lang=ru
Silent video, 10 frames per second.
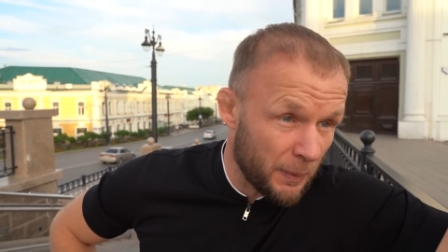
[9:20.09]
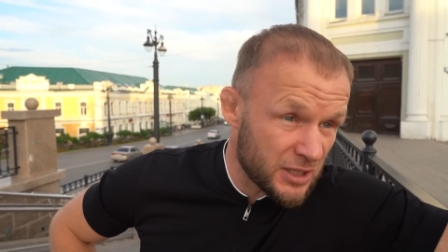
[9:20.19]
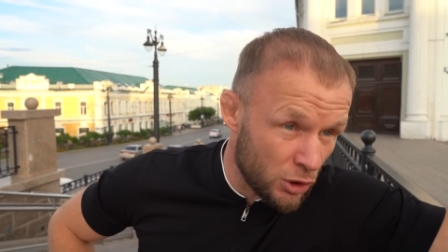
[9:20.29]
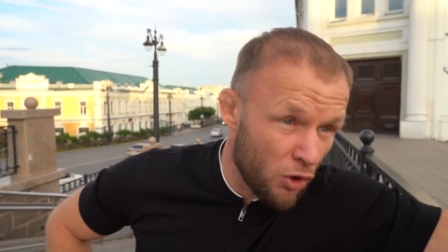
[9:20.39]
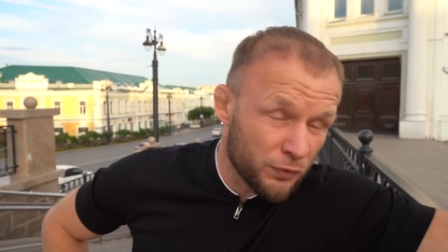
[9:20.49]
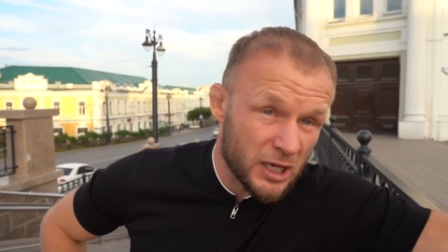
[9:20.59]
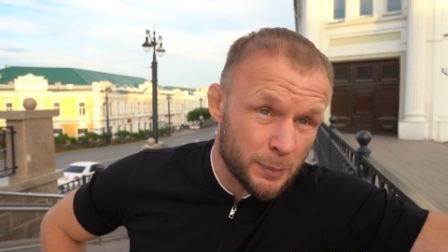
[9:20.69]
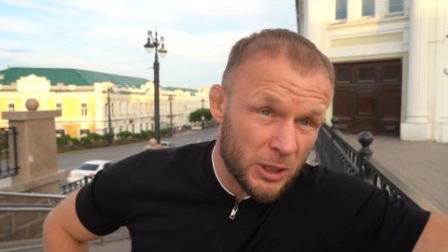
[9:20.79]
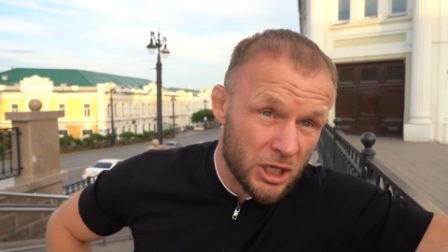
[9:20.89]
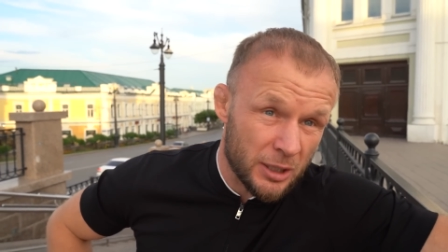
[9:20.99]
И пацанов
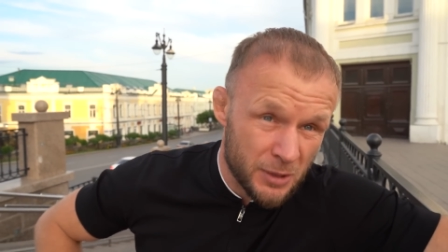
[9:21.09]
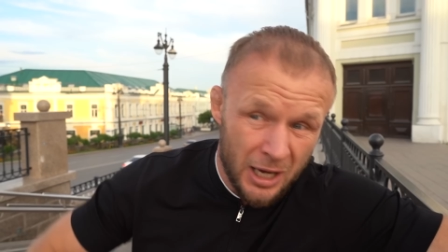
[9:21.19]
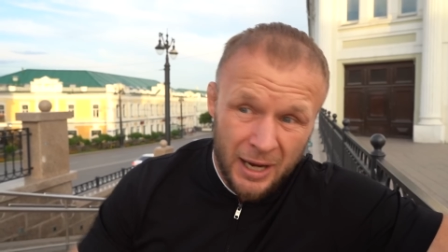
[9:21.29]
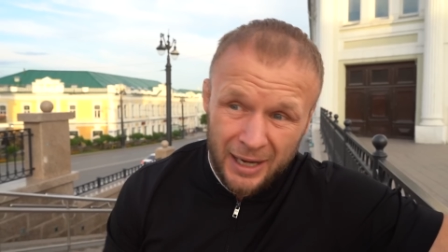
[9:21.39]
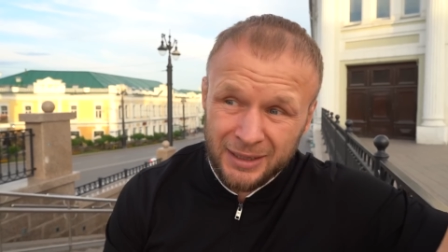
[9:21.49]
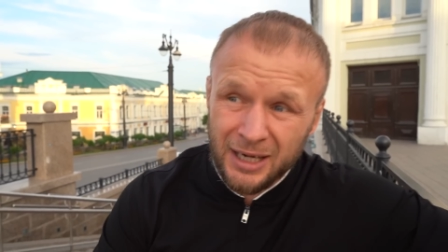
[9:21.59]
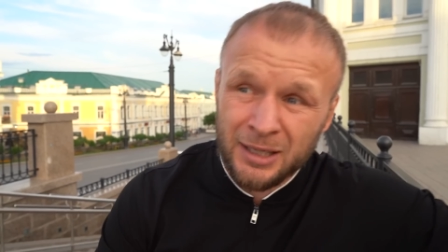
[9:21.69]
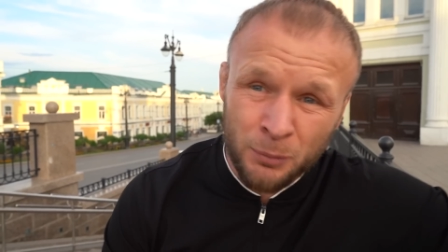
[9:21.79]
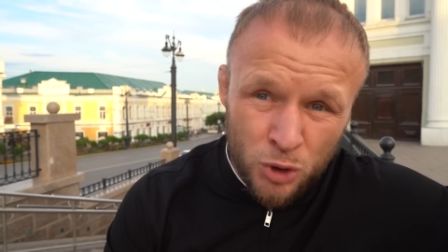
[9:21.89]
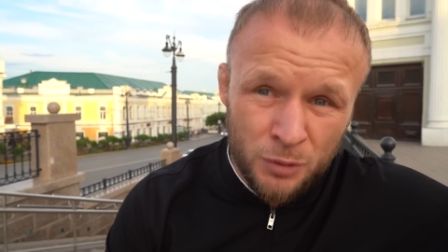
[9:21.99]
наш поддержать. Я сказал,
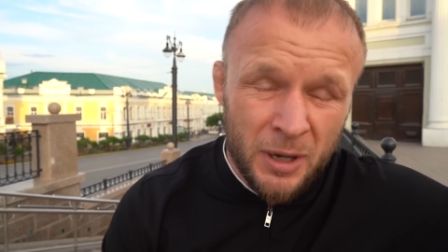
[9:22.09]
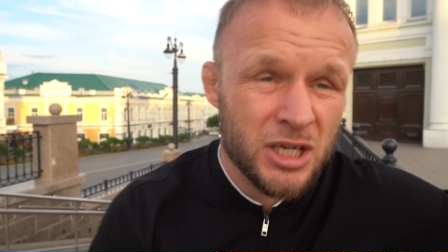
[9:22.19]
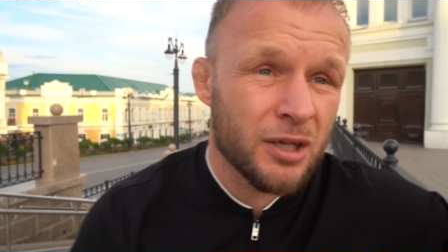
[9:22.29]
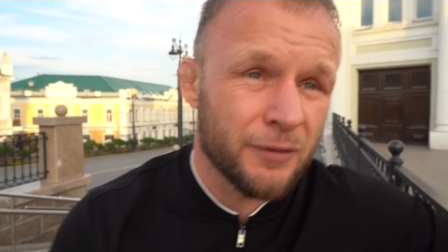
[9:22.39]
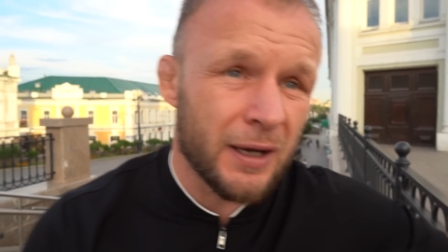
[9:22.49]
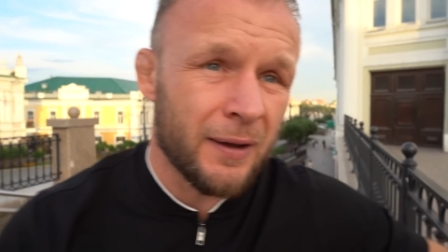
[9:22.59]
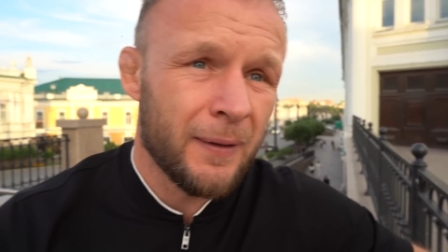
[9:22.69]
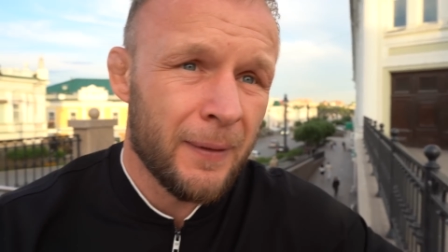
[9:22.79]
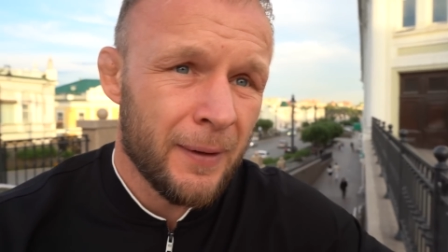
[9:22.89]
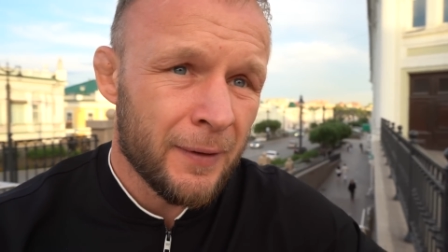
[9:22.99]
Андрей, нам нужен матч ТВ.